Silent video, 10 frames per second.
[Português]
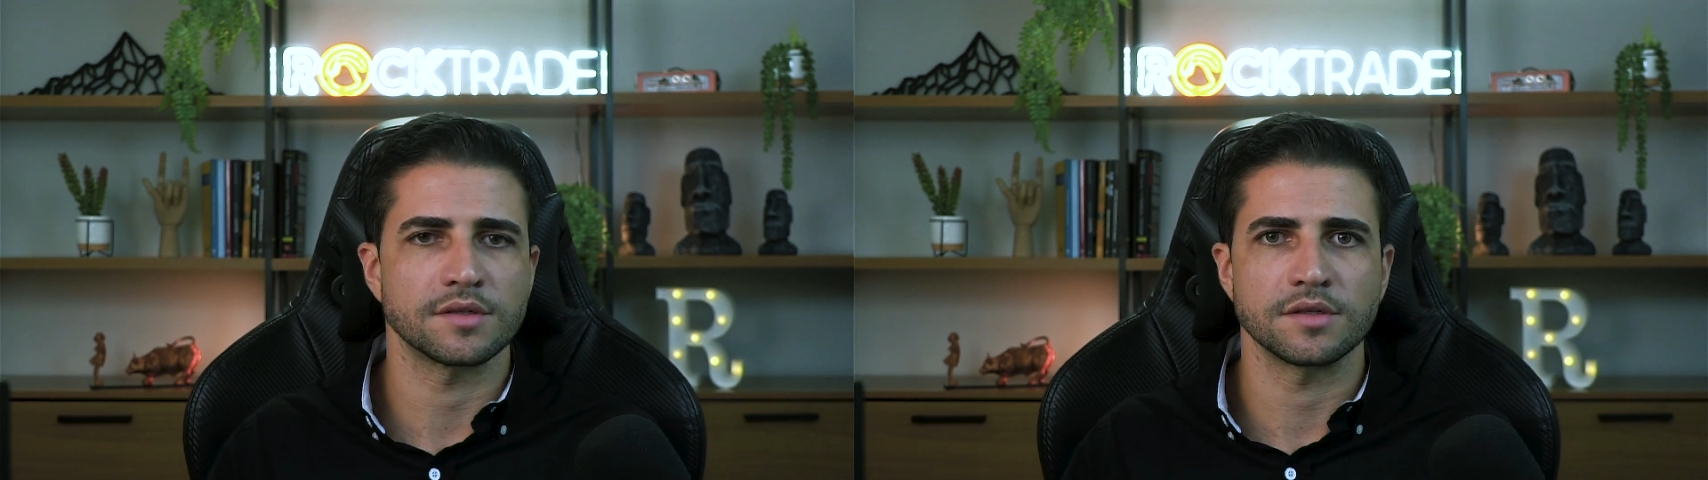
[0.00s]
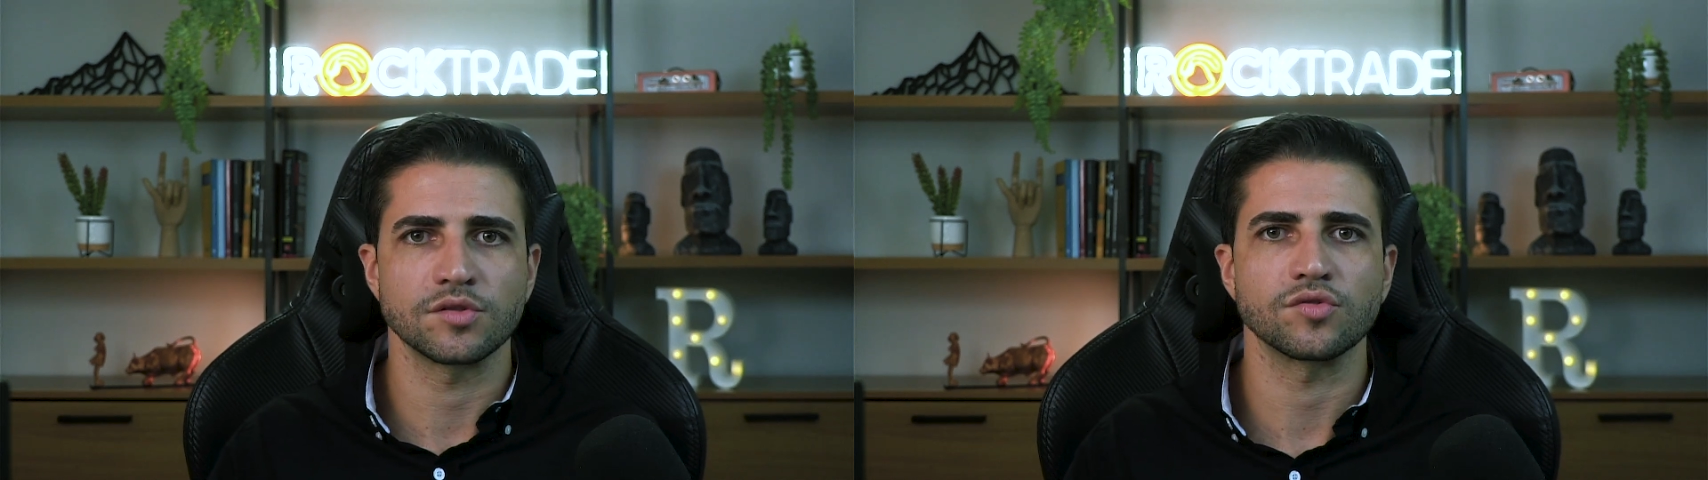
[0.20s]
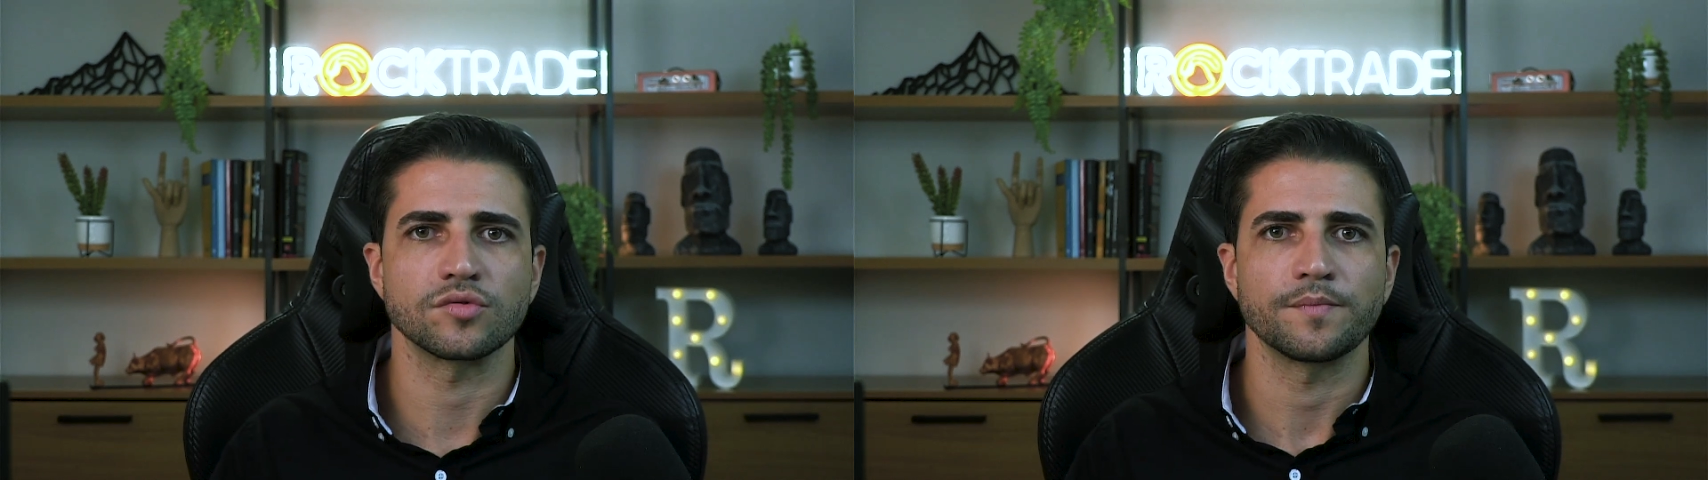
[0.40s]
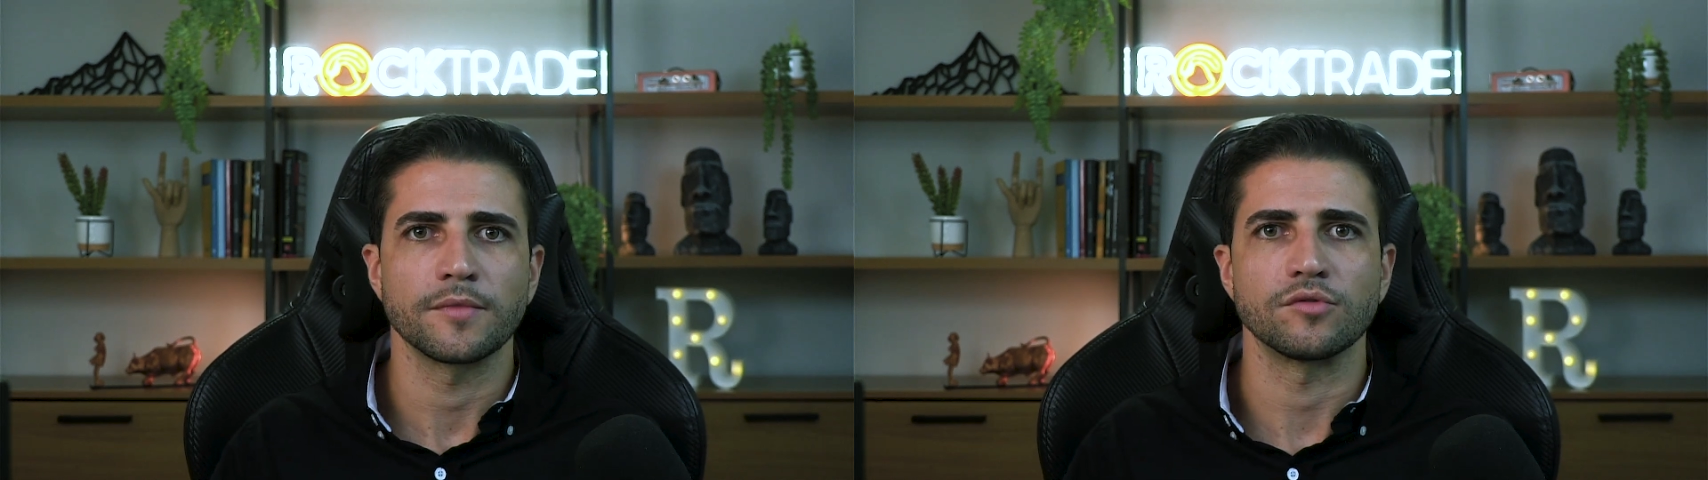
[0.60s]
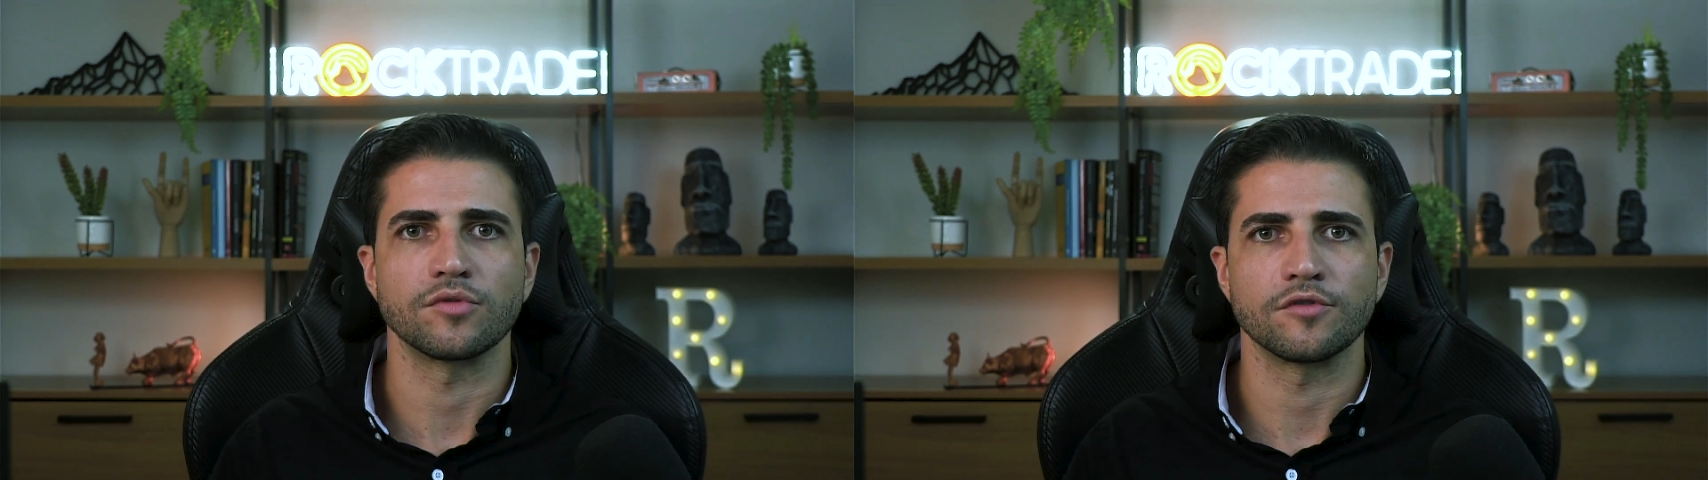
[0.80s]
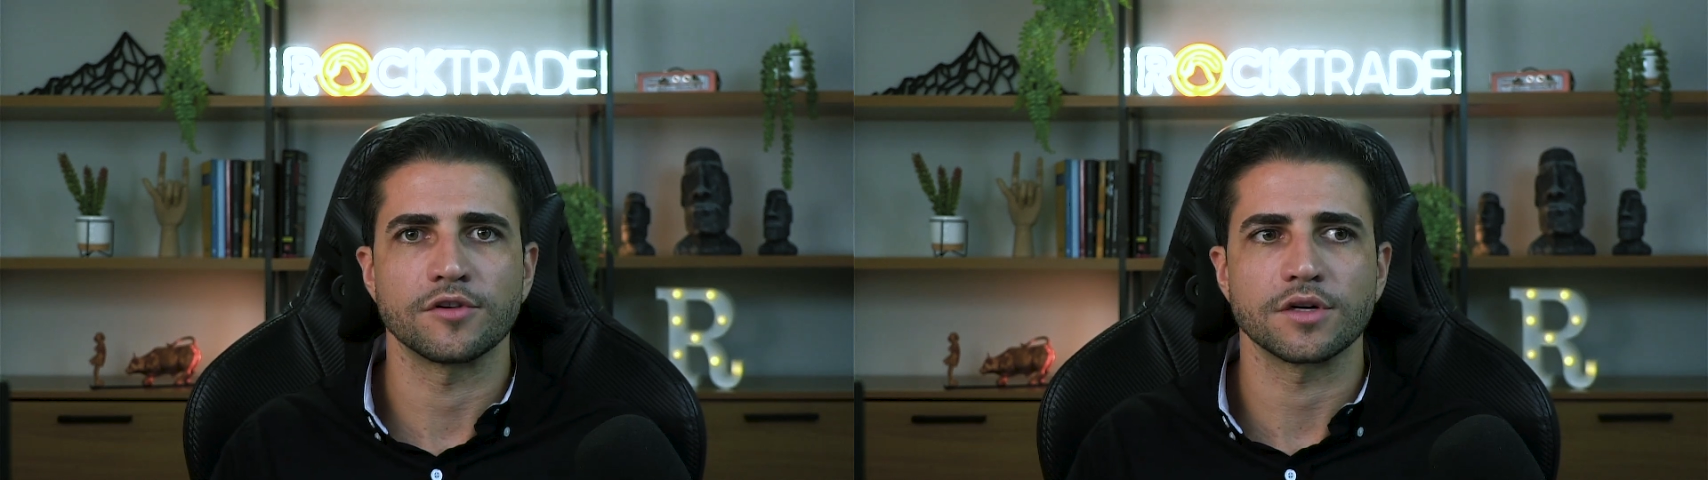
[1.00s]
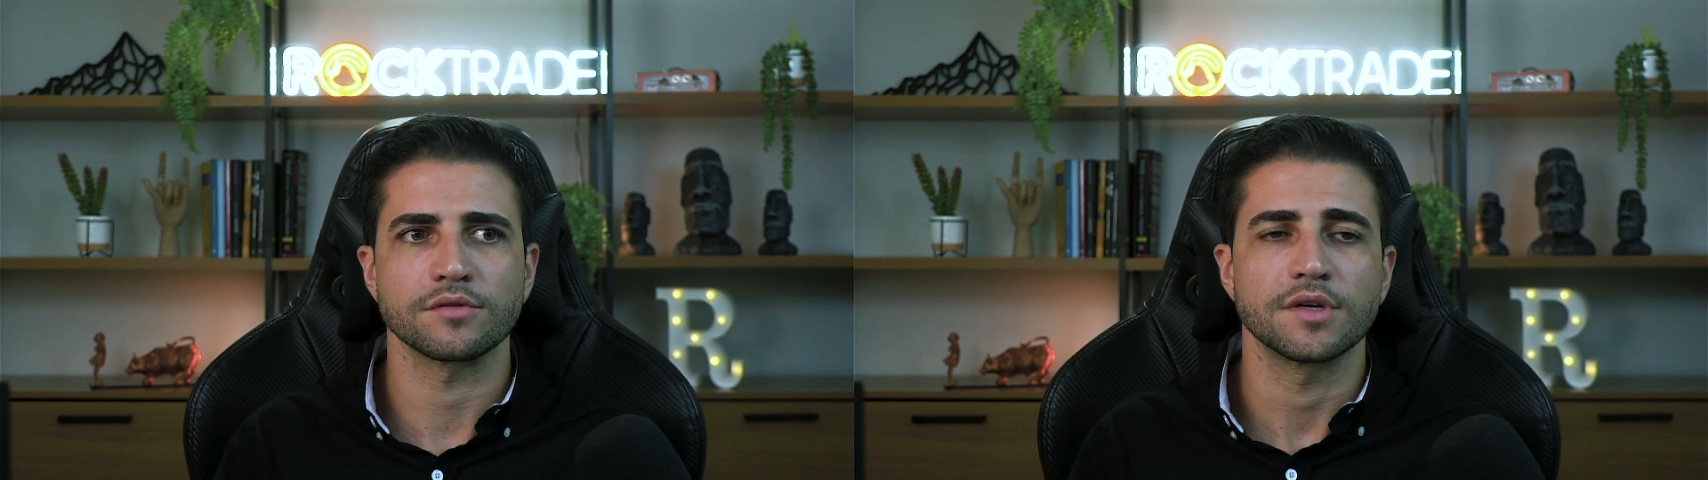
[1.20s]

e isso o governo